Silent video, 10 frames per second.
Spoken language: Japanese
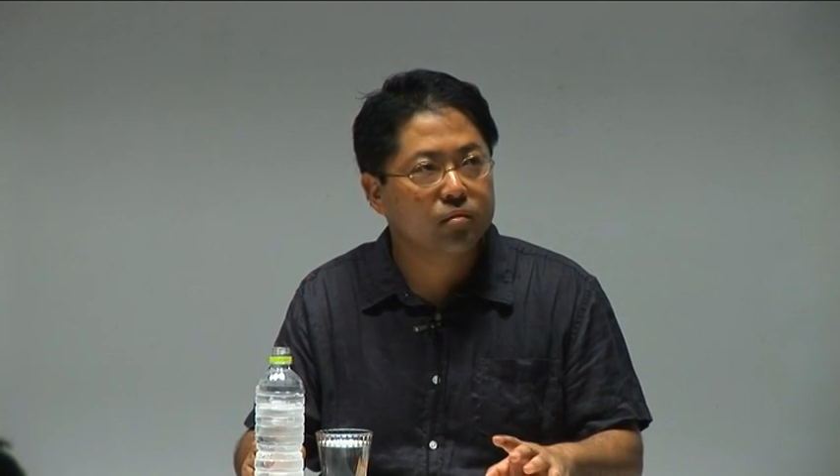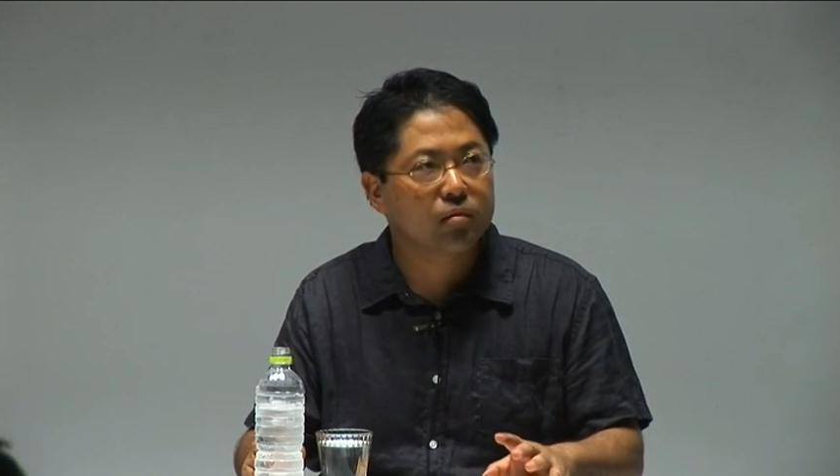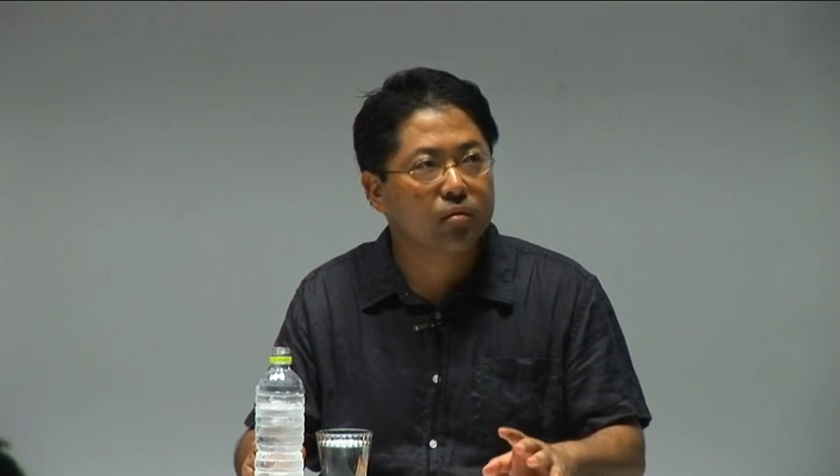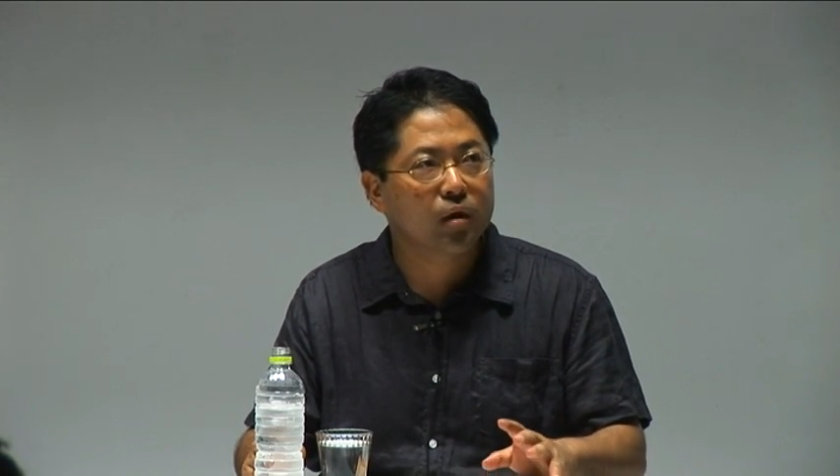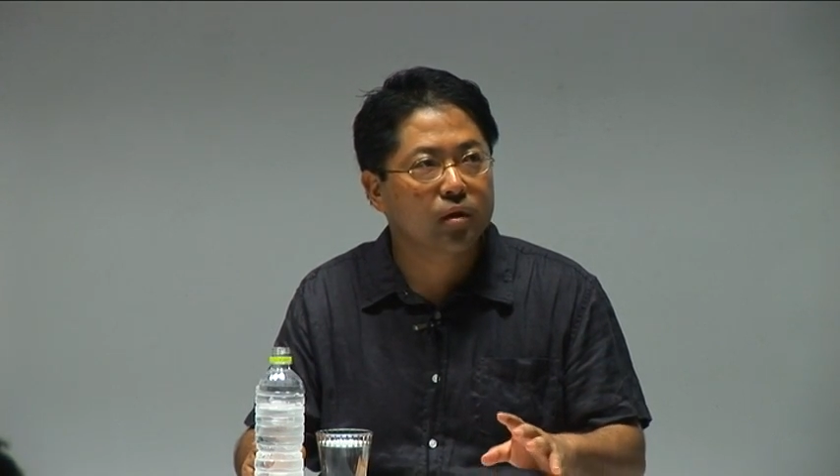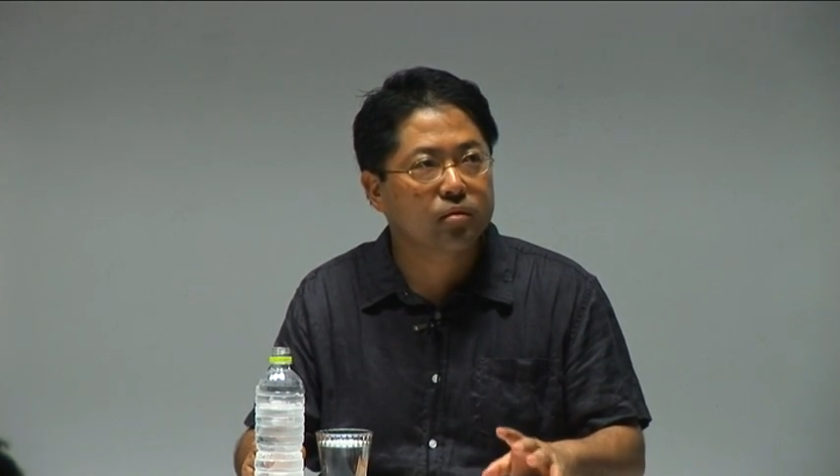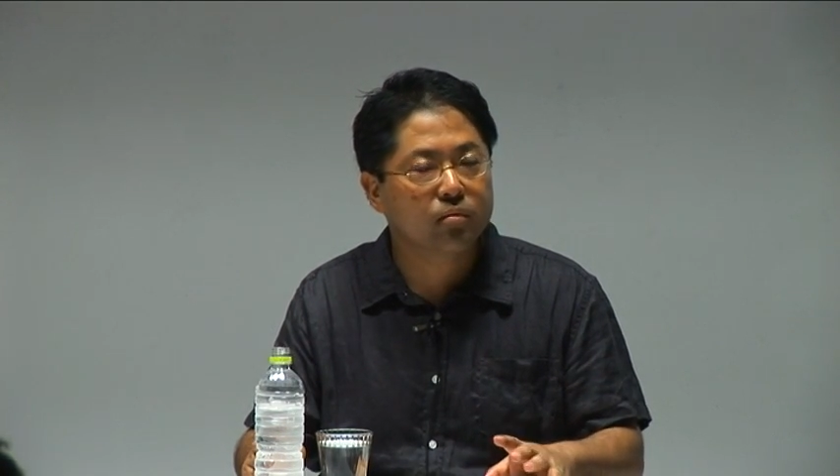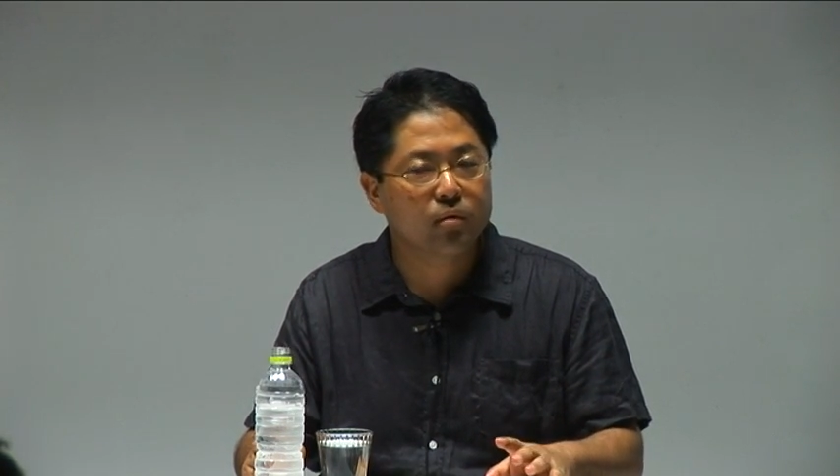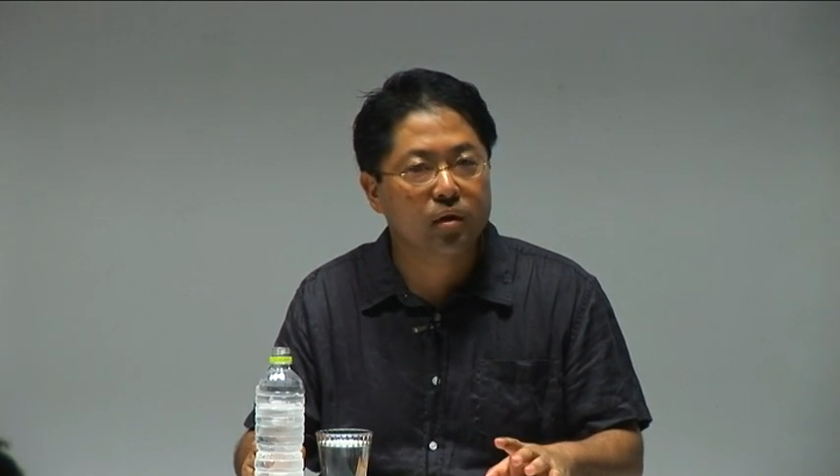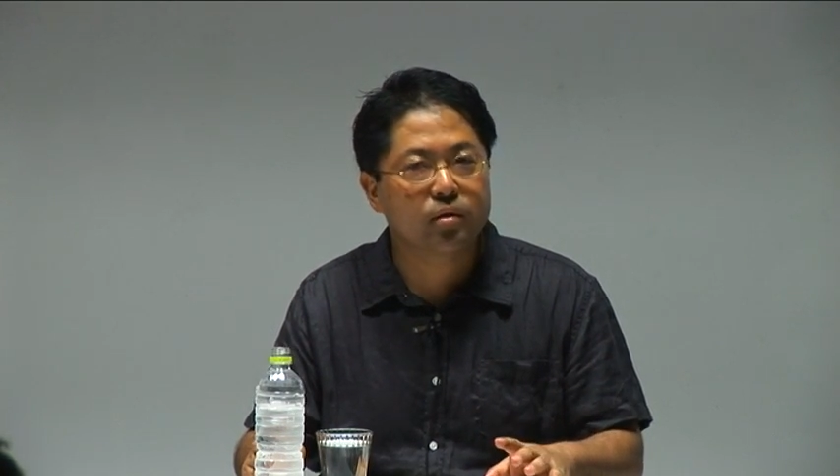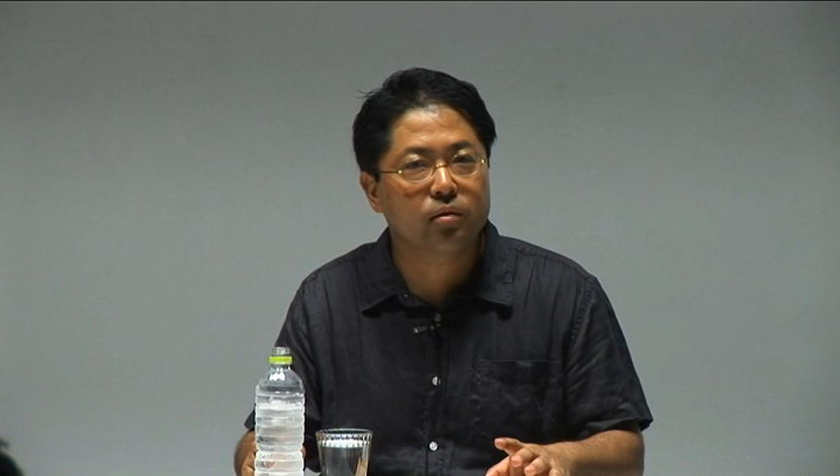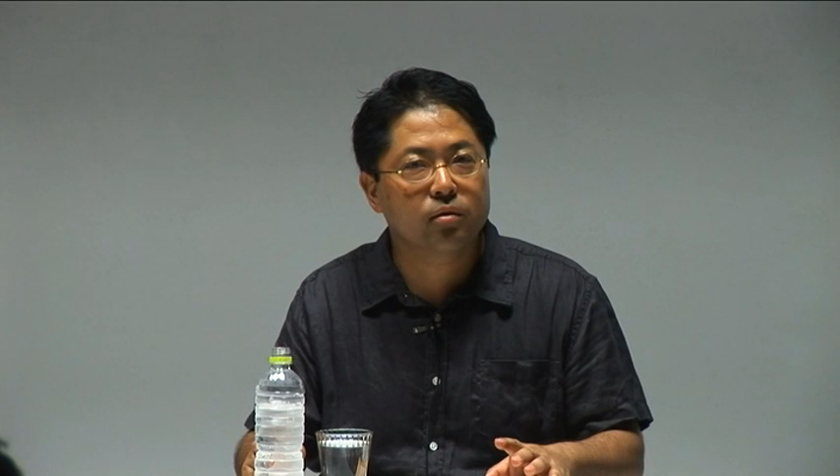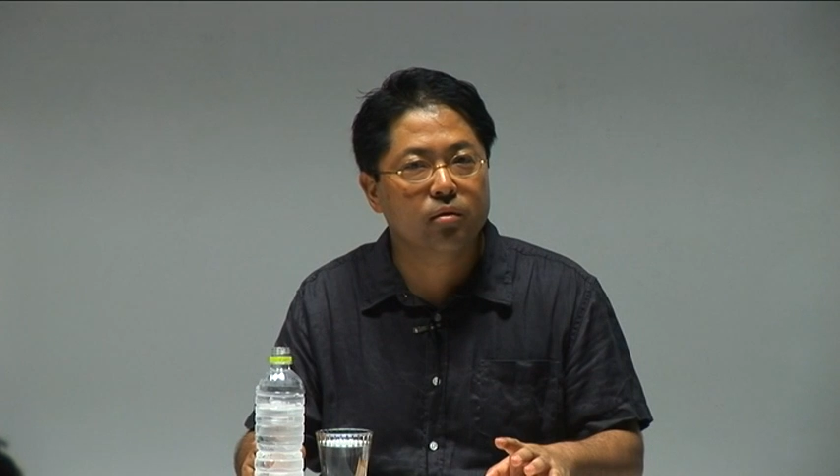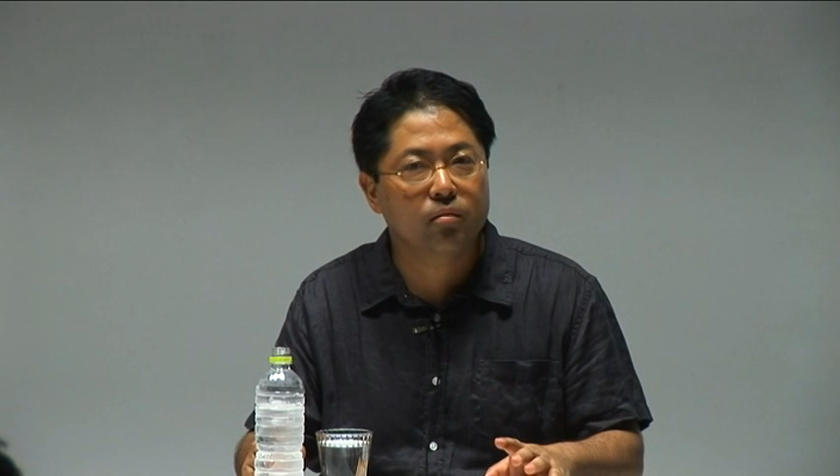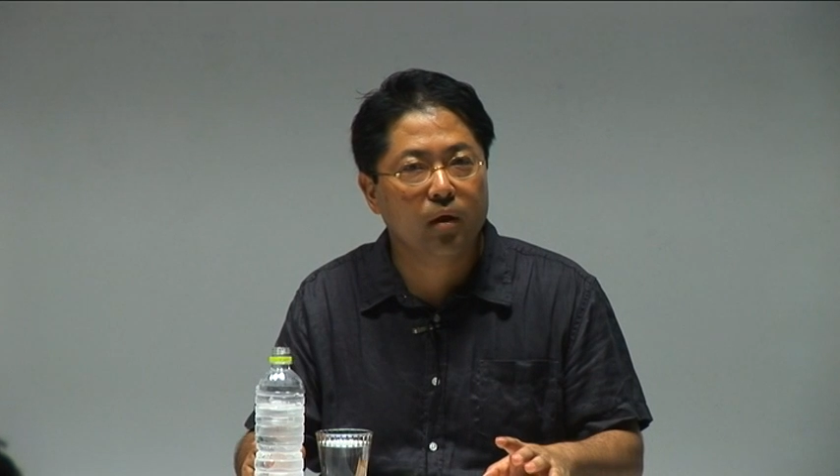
そのコレクションの歴史っていうの